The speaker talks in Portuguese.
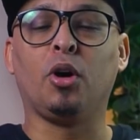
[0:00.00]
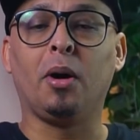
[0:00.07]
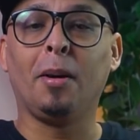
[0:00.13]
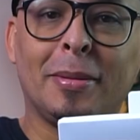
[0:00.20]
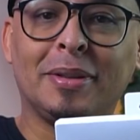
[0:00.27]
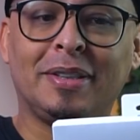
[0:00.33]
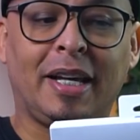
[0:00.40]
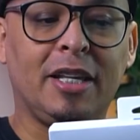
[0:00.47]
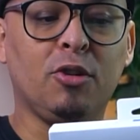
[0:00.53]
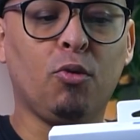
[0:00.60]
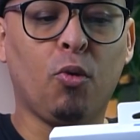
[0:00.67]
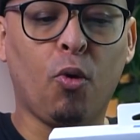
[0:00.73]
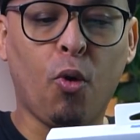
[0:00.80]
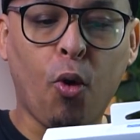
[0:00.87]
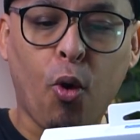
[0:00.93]
ó. Saiu
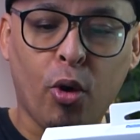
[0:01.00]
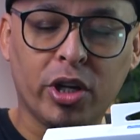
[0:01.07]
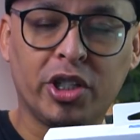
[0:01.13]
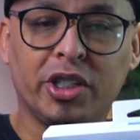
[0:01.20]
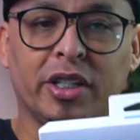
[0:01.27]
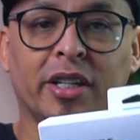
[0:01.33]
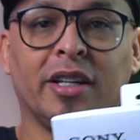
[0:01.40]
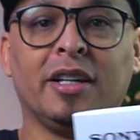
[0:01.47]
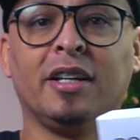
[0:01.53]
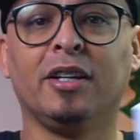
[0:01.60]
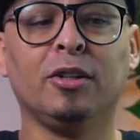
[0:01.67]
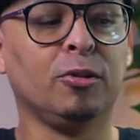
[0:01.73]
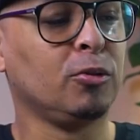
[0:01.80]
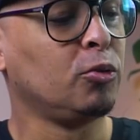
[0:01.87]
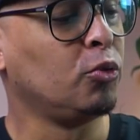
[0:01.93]
hoje.
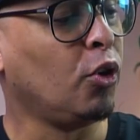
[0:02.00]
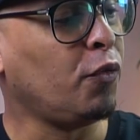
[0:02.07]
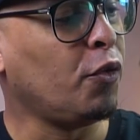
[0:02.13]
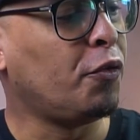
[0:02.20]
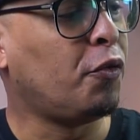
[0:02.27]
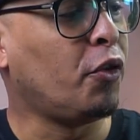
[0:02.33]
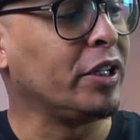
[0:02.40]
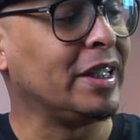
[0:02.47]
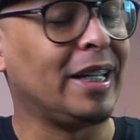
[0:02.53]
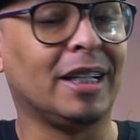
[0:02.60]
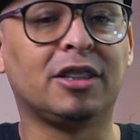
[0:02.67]
Novo fone da